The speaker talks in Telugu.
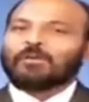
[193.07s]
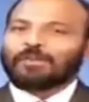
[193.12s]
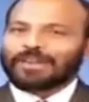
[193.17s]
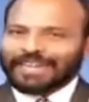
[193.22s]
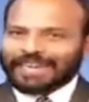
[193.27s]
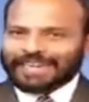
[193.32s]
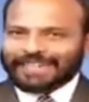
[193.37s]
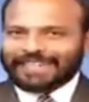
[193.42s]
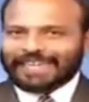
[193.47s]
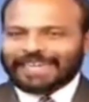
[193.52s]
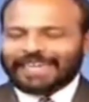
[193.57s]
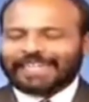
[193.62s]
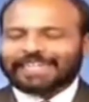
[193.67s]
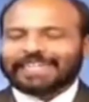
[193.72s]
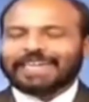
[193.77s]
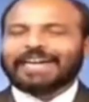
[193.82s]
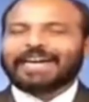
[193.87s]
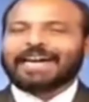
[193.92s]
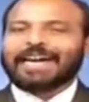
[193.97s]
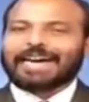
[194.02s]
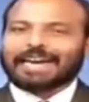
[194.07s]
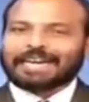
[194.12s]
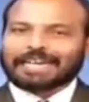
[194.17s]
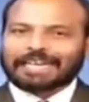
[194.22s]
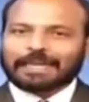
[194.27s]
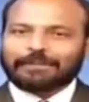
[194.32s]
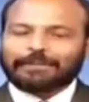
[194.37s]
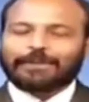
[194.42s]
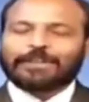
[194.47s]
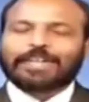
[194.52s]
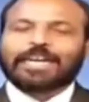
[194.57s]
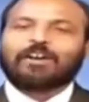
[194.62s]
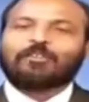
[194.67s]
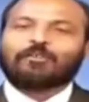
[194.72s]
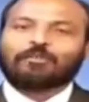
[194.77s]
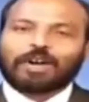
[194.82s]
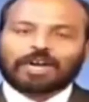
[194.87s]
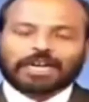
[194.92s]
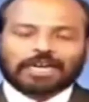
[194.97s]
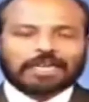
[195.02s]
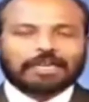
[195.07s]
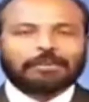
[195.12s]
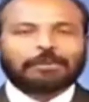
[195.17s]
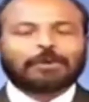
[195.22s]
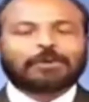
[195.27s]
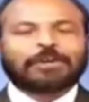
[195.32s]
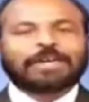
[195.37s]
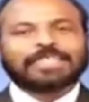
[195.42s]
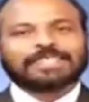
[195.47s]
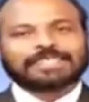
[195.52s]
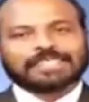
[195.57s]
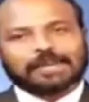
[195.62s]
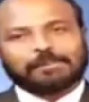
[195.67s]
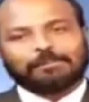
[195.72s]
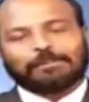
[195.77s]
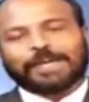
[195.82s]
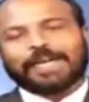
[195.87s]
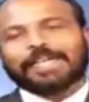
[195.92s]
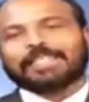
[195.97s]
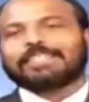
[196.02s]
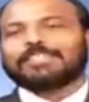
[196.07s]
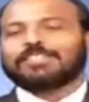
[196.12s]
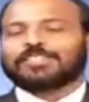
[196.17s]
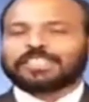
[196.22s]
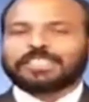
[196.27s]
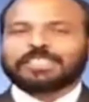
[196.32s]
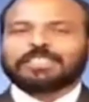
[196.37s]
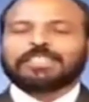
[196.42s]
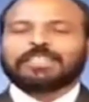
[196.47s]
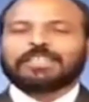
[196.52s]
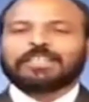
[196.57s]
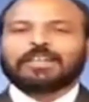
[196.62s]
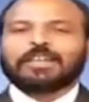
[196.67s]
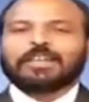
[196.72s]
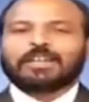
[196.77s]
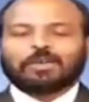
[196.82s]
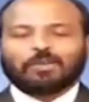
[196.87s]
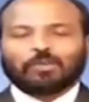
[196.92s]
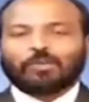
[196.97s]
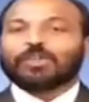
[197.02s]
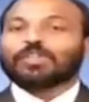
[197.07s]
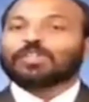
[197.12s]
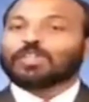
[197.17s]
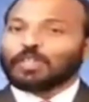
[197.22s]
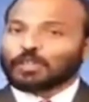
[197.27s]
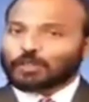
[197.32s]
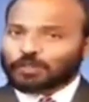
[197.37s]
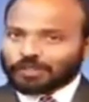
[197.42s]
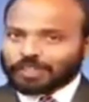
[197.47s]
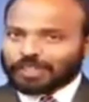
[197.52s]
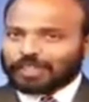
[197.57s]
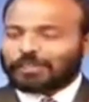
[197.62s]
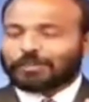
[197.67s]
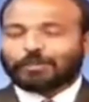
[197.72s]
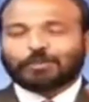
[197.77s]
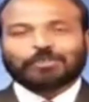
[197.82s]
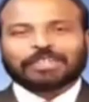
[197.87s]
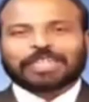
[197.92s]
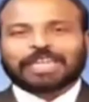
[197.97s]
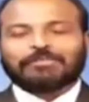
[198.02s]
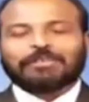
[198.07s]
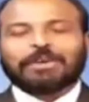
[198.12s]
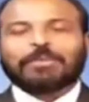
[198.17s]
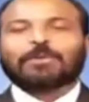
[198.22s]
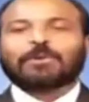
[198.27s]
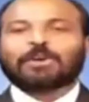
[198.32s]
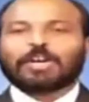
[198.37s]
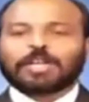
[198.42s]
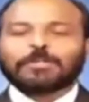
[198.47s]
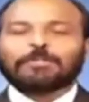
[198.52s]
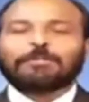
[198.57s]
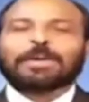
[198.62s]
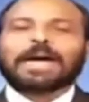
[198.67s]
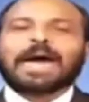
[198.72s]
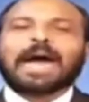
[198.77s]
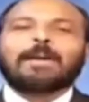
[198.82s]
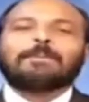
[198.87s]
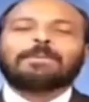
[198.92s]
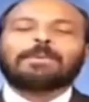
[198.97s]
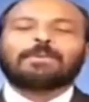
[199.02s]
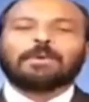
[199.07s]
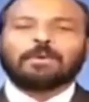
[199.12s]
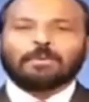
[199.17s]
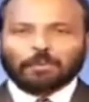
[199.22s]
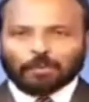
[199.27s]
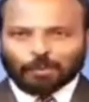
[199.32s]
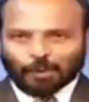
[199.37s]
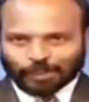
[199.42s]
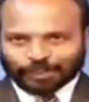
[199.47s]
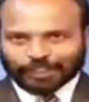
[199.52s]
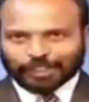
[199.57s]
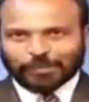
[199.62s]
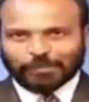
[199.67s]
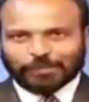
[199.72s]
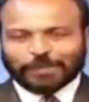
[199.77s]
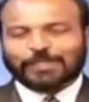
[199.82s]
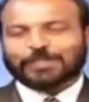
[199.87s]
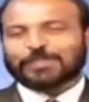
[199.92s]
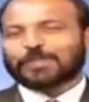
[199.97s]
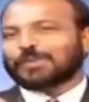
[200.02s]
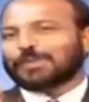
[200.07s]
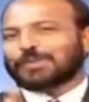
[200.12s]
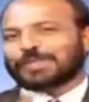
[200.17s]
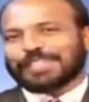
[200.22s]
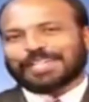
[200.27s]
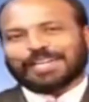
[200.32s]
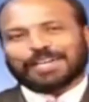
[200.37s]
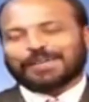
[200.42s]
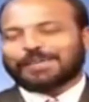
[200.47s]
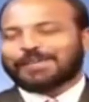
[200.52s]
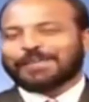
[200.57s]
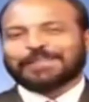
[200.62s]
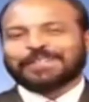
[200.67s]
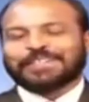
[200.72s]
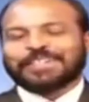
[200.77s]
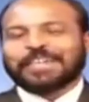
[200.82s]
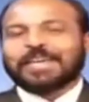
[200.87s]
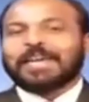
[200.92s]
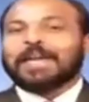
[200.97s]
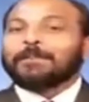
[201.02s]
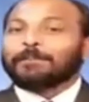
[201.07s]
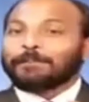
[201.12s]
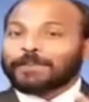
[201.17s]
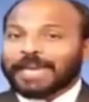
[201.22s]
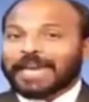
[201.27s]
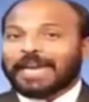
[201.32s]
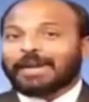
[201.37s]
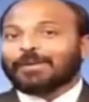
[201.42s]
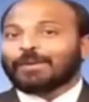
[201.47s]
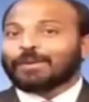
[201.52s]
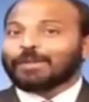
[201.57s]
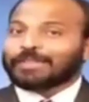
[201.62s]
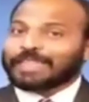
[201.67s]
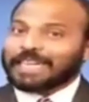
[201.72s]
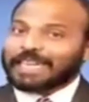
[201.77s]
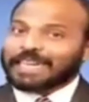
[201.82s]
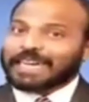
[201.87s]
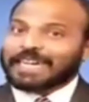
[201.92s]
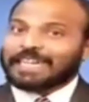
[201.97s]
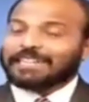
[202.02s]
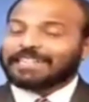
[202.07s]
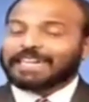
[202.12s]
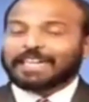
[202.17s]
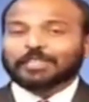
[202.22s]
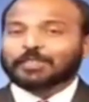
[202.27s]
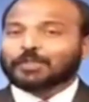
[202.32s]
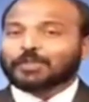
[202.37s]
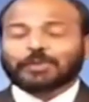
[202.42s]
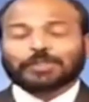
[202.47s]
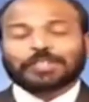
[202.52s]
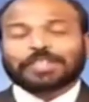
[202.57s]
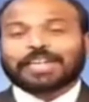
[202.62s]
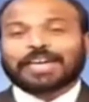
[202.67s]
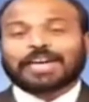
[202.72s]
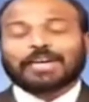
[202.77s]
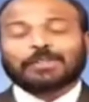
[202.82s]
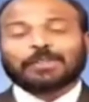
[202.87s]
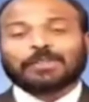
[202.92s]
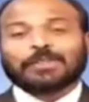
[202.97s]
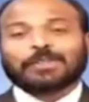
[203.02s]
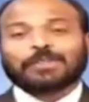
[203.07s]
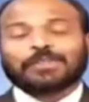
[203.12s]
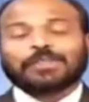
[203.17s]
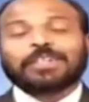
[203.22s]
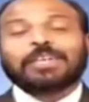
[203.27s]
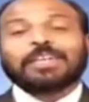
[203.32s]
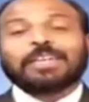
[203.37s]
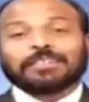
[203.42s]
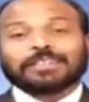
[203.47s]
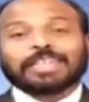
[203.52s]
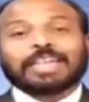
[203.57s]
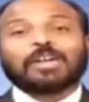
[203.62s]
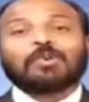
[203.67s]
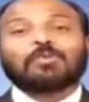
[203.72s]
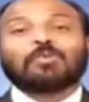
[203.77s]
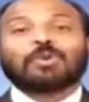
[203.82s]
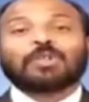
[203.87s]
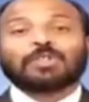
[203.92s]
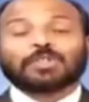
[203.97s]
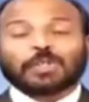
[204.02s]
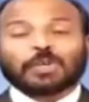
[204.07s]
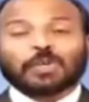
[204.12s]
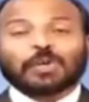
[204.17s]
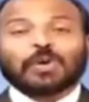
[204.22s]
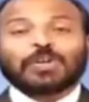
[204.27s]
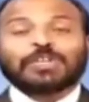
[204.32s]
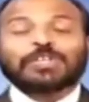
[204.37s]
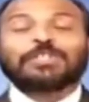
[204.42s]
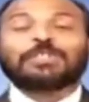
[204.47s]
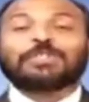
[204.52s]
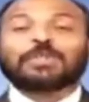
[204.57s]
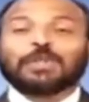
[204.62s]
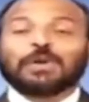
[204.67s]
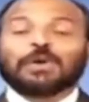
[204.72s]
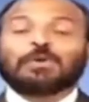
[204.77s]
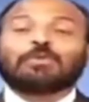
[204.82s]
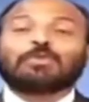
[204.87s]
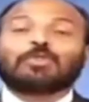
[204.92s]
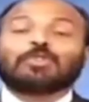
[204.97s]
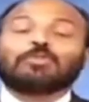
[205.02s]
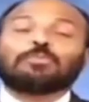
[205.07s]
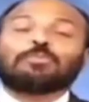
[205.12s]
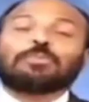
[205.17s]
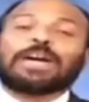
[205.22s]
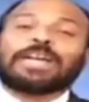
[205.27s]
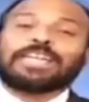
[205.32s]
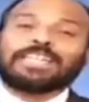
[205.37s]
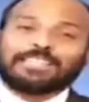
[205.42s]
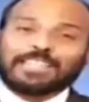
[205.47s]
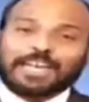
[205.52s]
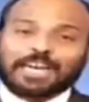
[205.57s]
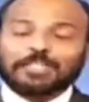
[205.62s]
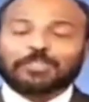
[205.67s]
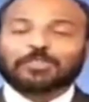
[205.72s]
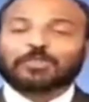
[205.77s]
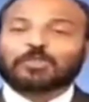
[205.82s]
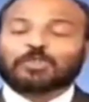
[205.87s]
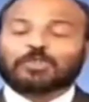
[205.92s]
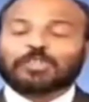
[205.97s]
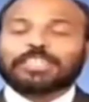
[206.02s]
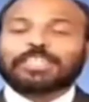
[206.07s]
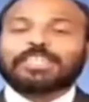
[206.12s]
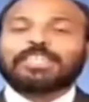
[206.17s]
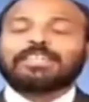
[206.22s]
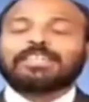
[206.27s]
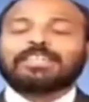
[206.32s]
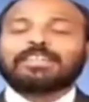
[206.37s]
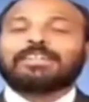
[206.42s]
వారు అన్యాయంగా అక్రమంగా వక్రమంగా సంపాదించి వర్దిలుతున్నాడు అనుకుంటున్నావేమో కానీ పాపము మూటను పెంచుకుంటున్నాడు బ్యాంకులో ధనాన్ని దాచుకోవడం కాదు తన ఒంటిలో ఇంటిలో కుటుంబాన్ని దాచుకొని